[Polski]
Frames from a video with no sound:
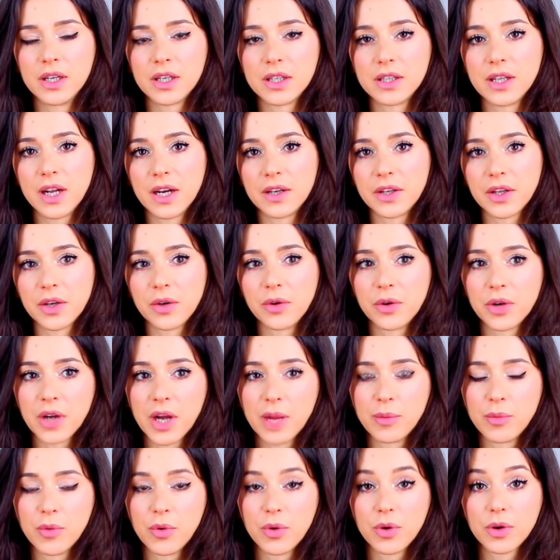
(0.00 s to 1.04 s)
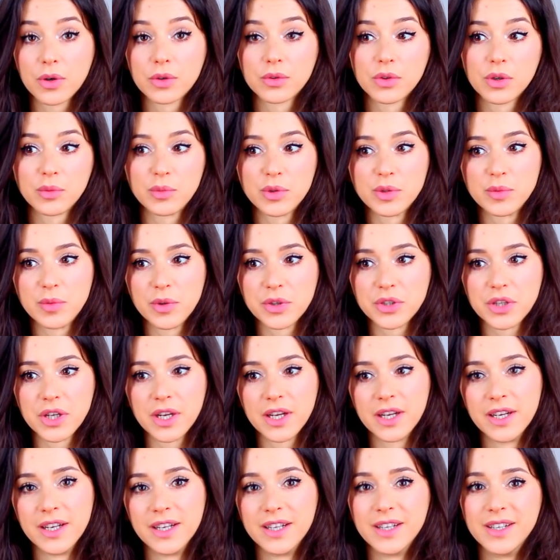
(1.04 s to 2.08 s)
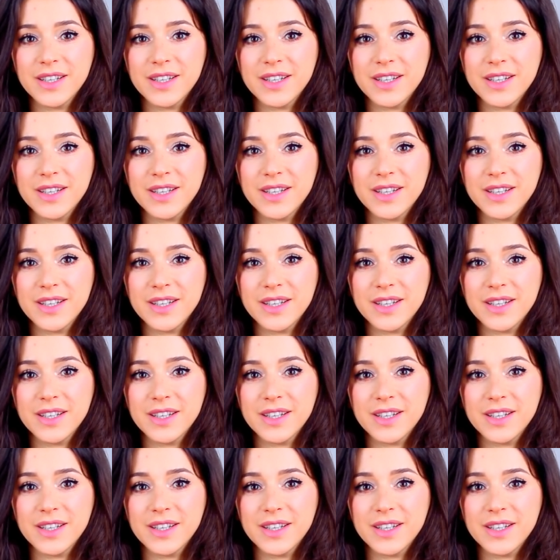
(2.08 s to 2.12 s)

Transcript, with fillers: idealnego kremu, który być może